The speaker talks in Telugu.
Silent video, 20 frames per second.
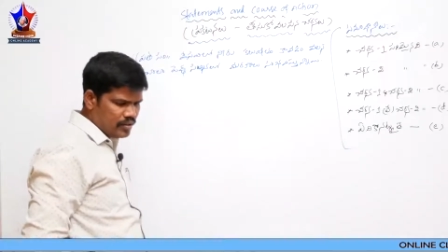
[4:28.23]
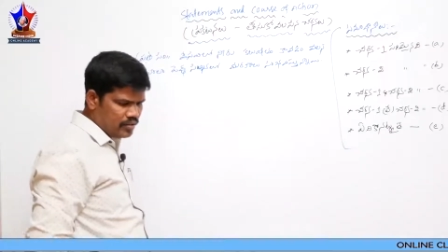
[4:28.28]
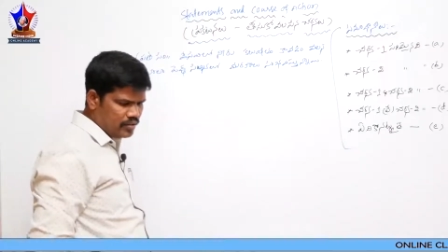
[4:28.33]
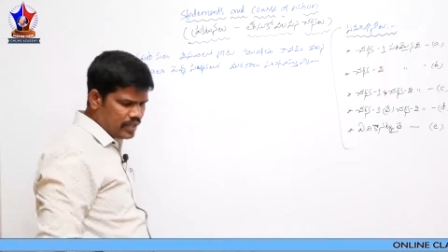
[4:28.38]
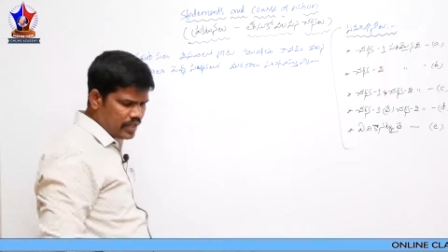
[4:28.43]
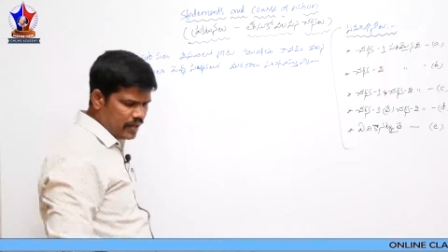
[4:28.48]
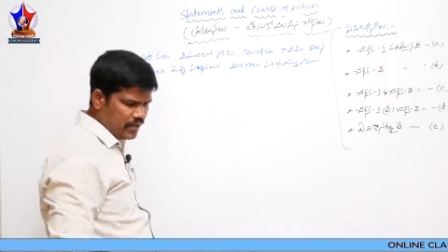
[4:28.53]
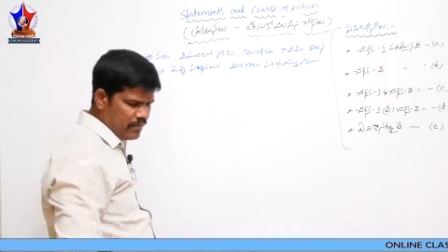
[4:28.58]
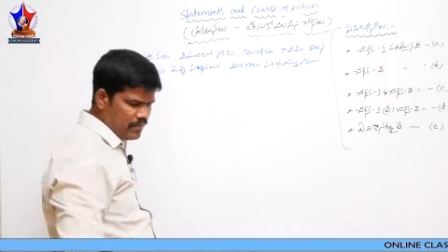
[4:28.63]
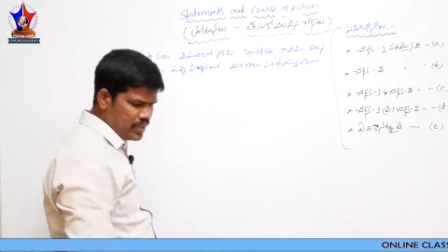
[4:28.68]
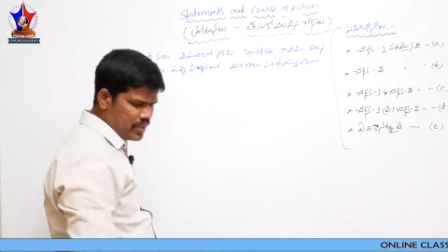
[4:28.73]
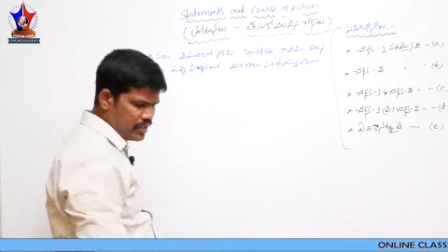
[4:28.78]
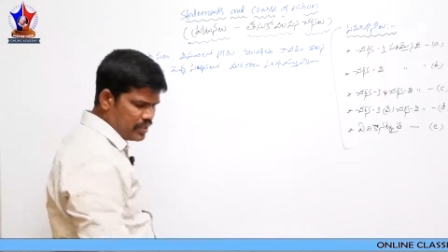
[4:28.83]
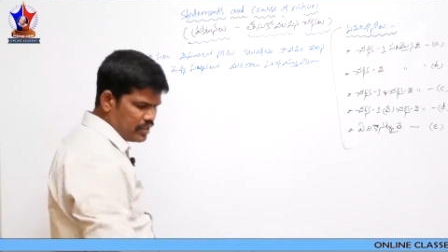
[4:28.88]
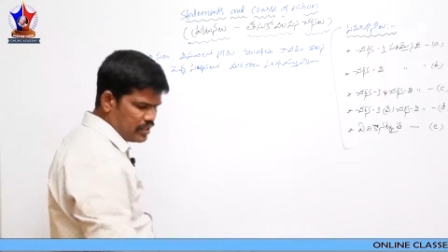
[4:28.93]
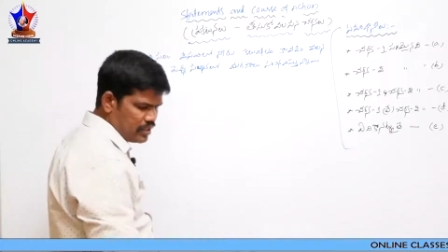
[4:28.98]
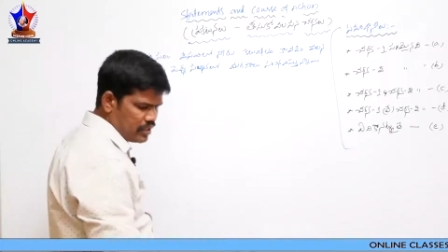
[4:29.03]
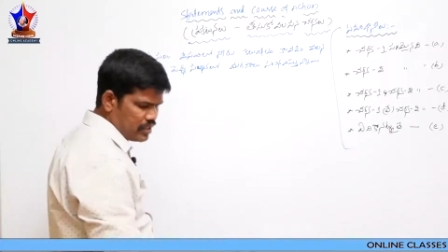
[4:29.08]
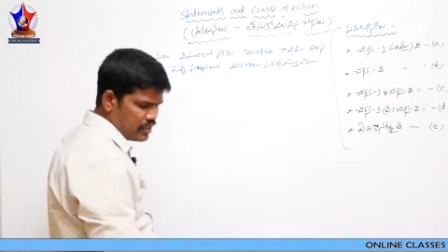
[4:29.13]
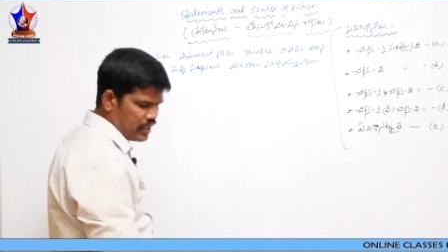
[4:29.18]
ఓకే
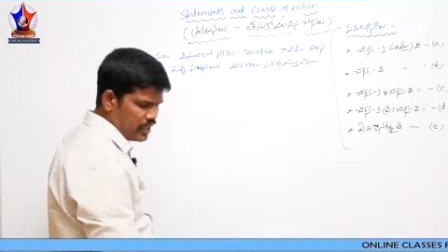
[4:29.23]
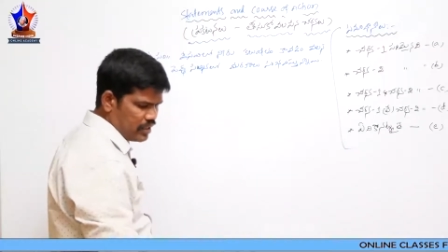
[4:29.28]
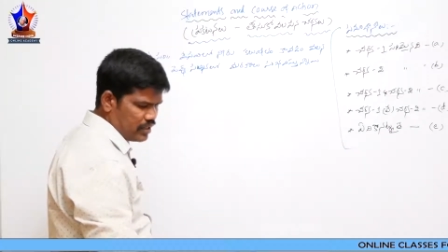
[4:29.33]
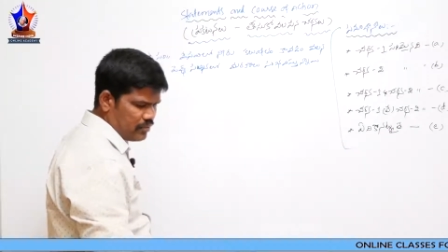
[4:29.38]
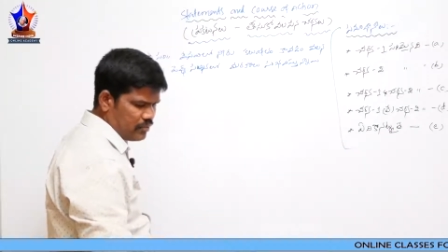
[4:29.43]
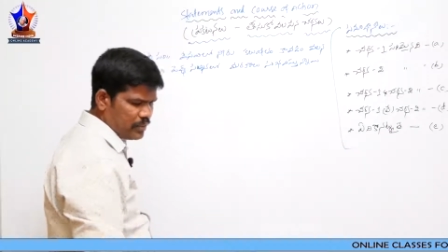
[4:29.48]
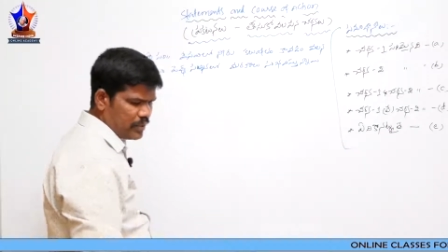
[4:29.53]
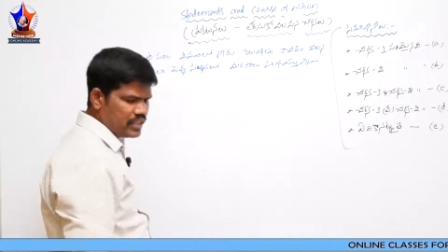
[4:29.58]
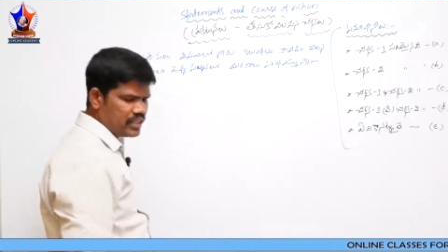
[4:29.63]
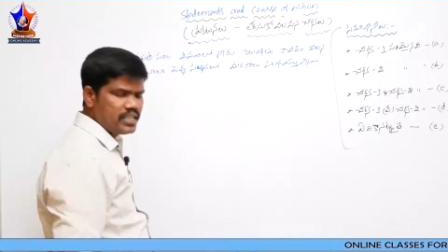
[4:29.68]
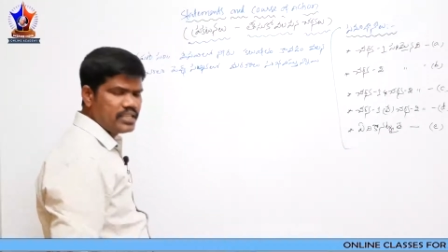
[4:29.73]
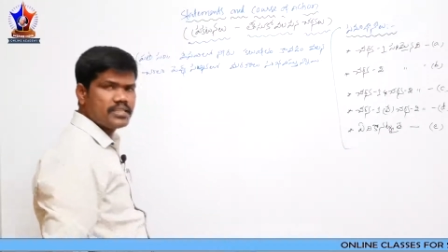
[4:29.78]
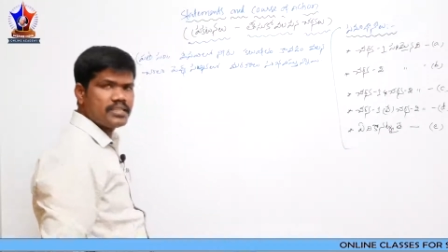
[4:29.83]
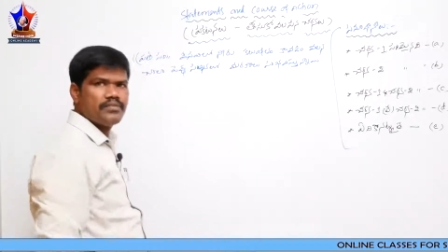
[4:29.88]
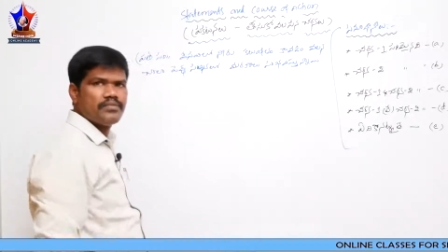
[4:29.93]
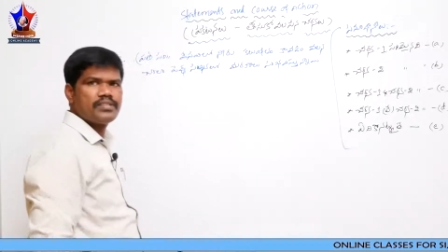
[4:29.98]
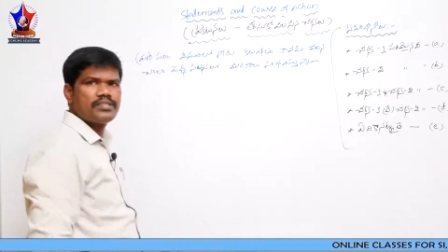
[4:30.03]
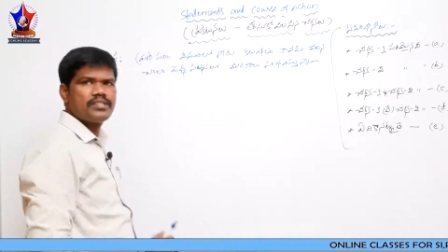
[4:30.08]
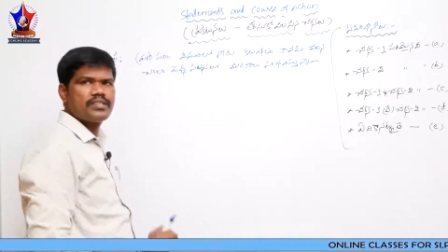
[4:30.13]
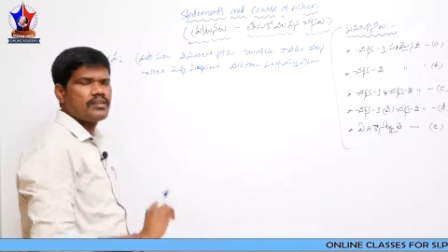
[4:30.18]
రైట్ ప్రతి
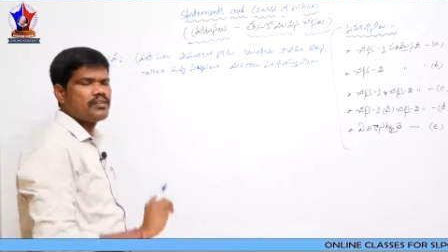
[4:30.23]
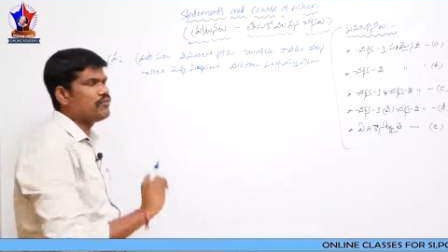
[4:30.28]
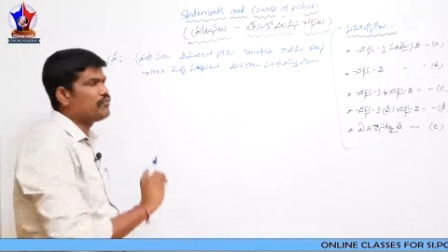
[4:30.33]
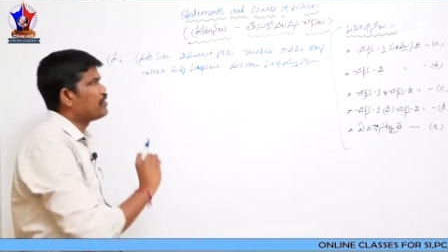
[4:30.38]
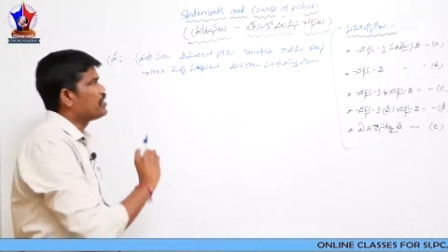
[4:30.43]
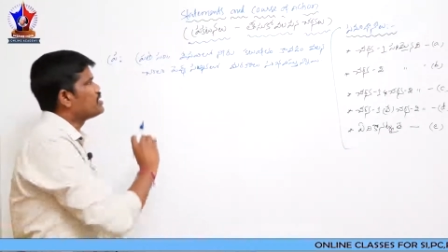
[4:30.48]
సంవత్సరం